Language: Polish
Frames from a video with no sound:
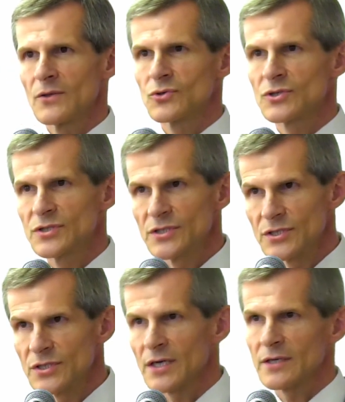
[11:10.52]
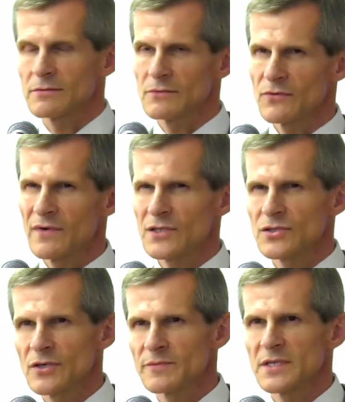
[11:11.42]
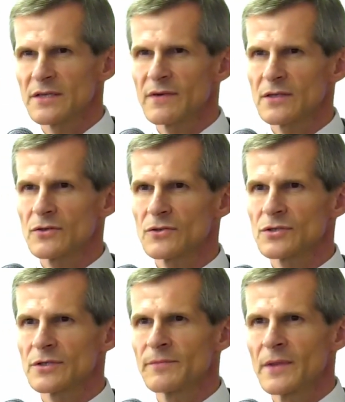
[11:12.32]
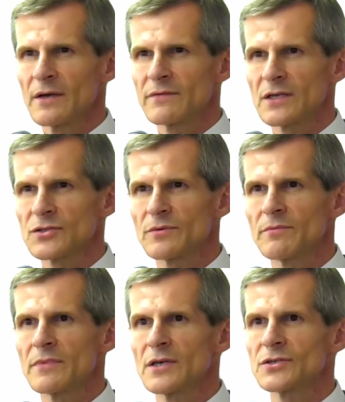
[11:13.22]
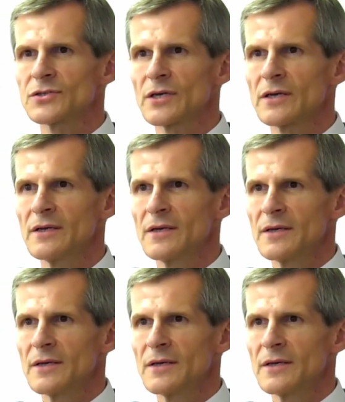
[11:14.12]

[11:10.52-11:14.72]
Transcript: Już dzisiaj uważni obserwatorzy w naszym mieście